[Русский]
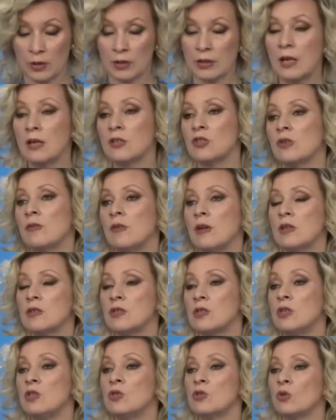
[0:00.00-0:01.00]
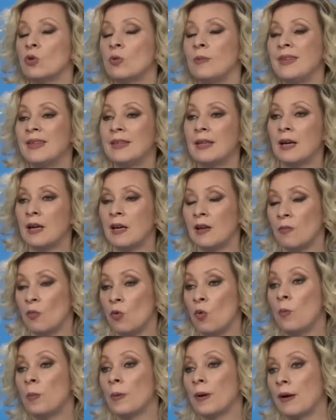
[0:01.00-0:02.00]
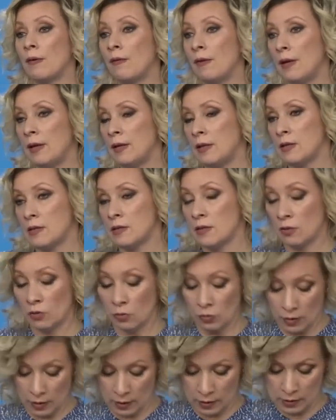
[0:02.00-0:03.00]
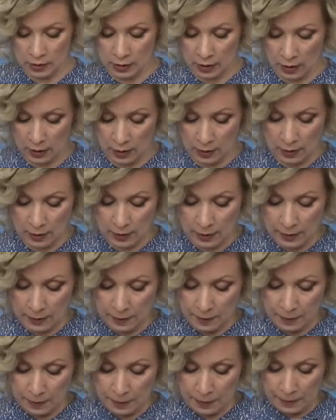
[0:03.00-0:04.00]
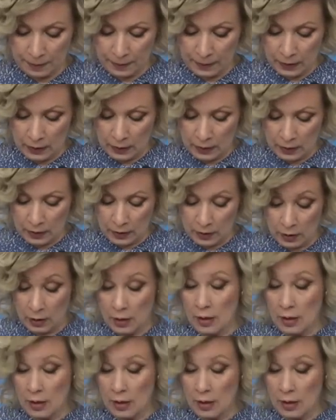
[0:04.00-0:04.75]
также являлся инструментарием управления ситуацией и